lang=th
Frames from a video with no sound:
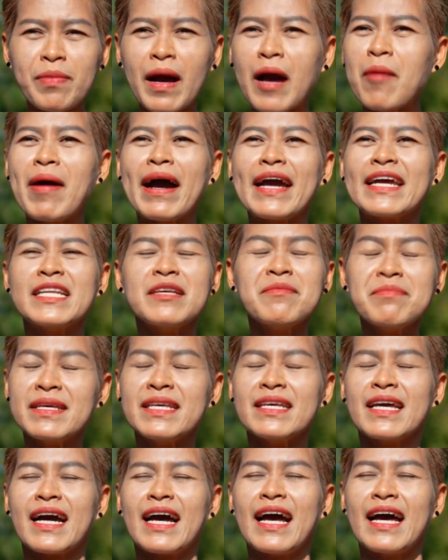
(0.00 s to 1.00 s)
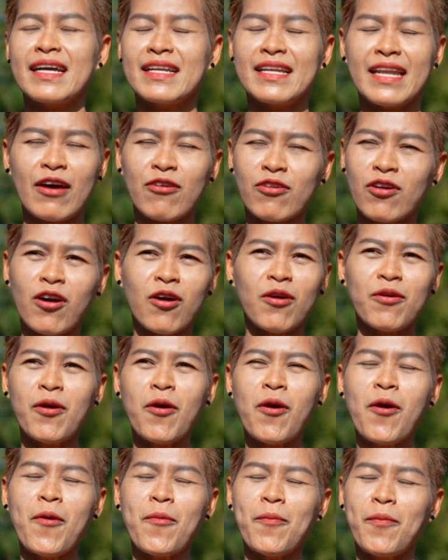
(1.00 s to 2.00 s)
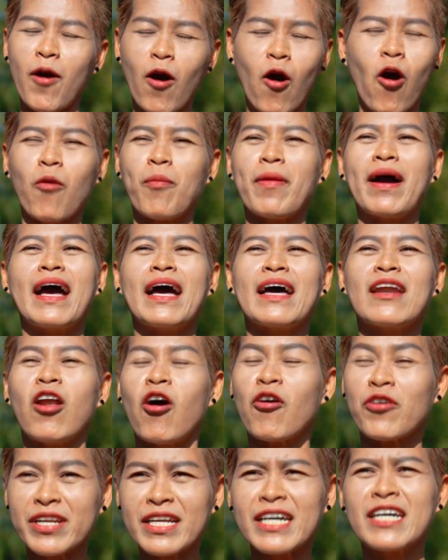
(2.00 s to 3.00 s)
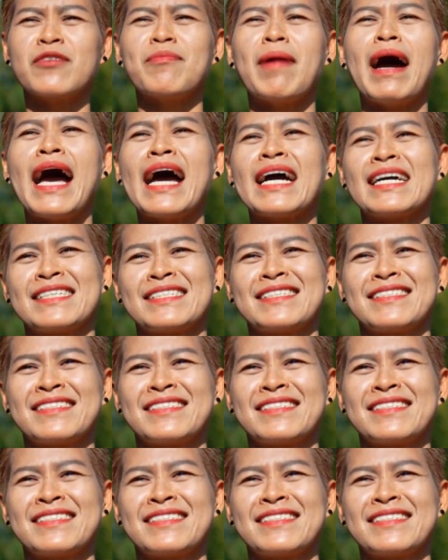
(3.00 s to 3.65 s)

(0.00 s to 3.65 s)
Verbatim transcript: ผ้าใบที่มีอะค่ะ แล้วก็ออกมาลองเดินบ้าง